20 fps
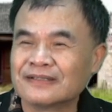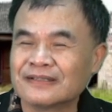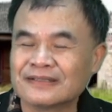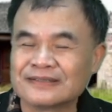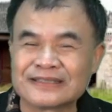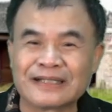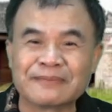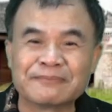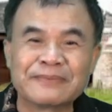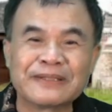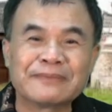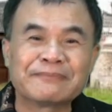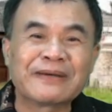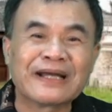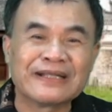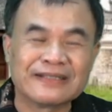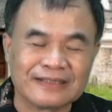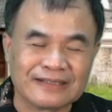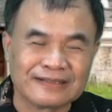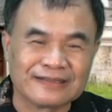呃长辈
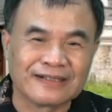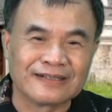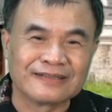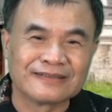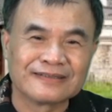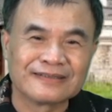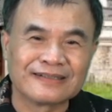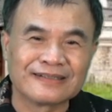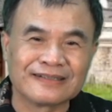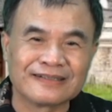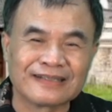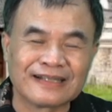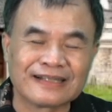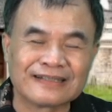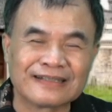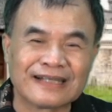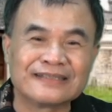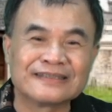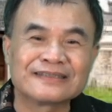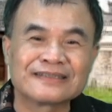拜年哈啊，
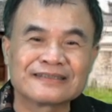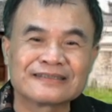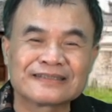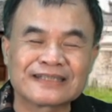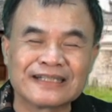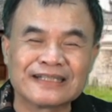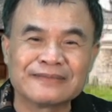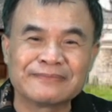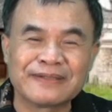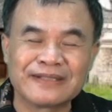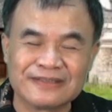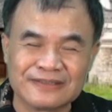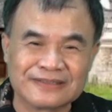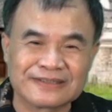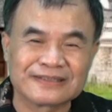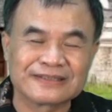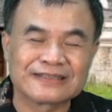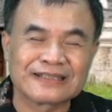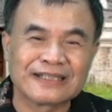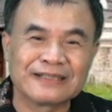男男生站一边，女
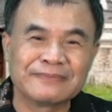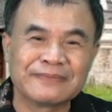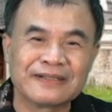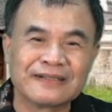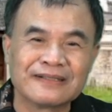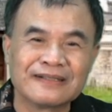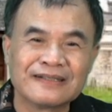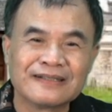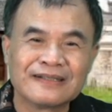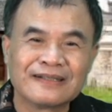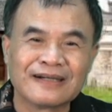生站一边